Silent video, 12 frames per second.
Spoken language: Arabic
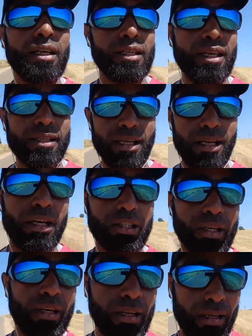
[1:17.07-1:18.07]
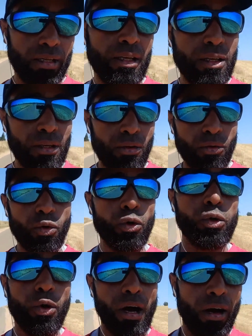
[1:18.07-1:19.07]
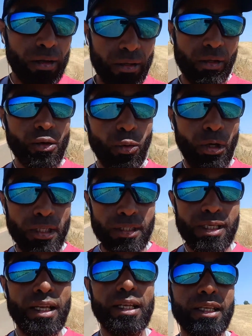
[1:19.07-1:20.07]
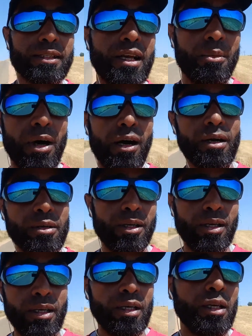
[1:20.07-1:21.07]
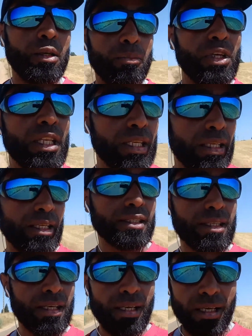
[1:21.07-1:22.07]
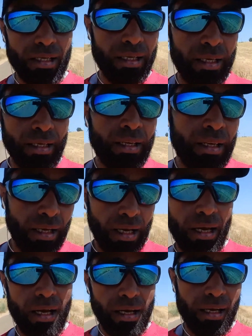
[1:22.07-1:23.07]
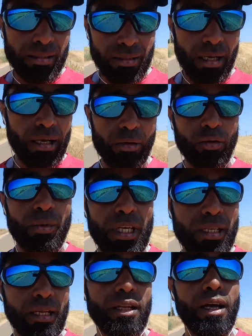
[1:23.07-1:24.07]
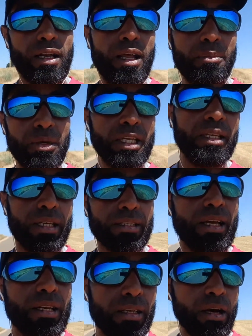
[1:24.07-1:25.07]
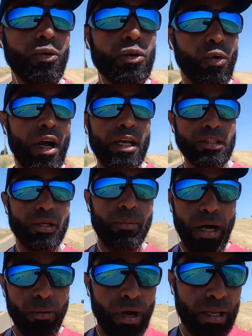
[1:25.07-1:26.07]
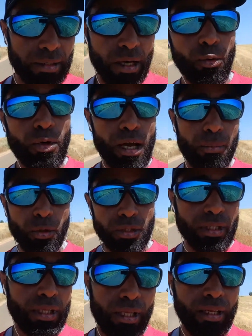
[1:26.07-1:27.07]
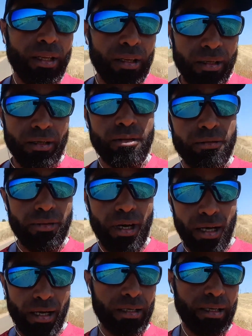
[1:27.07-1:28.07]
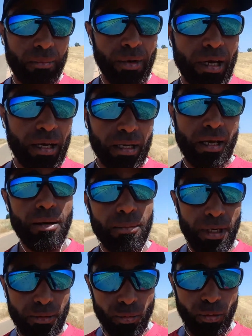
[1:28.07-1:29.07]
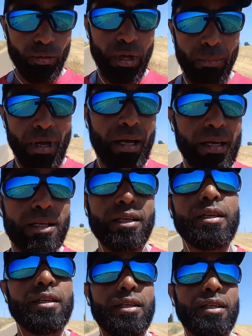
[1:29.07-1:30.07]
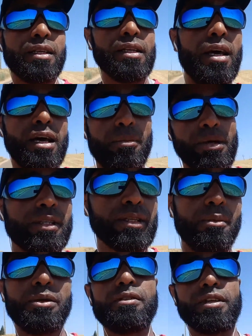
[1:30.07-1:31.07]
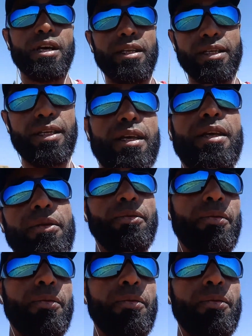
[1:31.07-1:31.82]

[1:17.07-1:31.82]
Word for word: ليس العشر كلها وحتى اللي صامها بنية آه، التقرب إلى الله لا بنية أنه الواجب أو أنه لابد فكما قال بعض العلماء لا بأس بذلك